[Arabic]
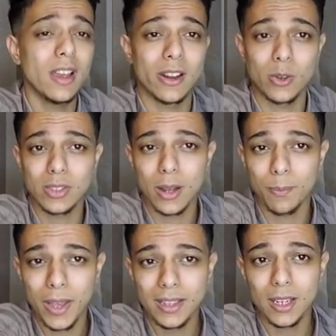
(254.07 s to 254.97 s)
النسخه
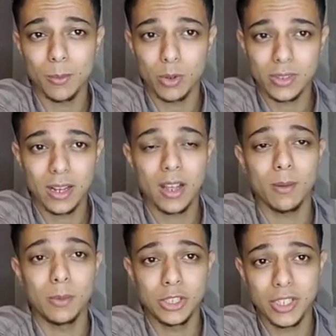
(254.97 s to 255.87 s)
بتاعتك مرسله
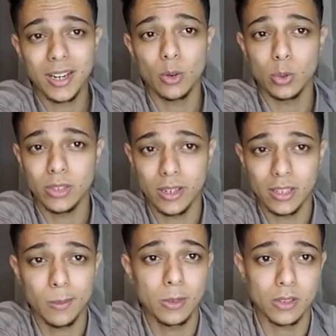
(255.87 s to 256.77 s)
بالشكل
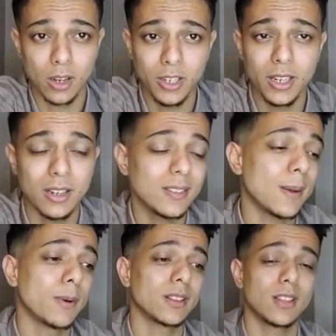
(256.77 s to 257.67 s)
والترتيب الصحيح اللي انت
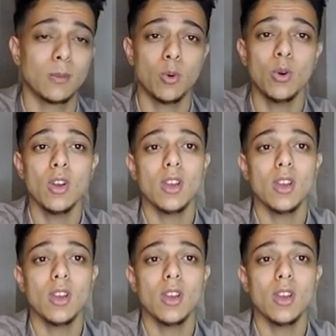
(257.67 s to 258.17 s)
مرتبه